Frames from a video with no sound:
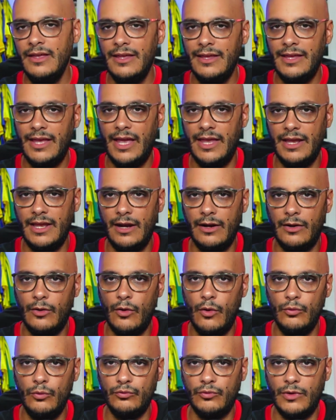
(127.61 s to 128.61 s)
que ayer el
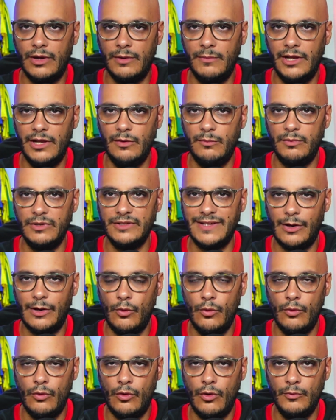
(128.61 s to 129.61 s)
conjunto armero pues, sacó
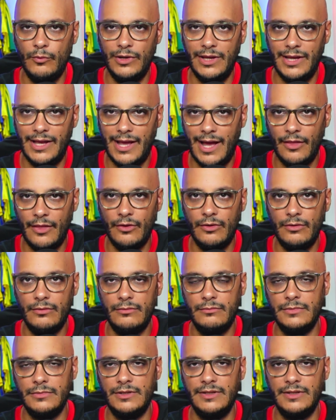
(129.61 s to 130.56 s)
un comunicado,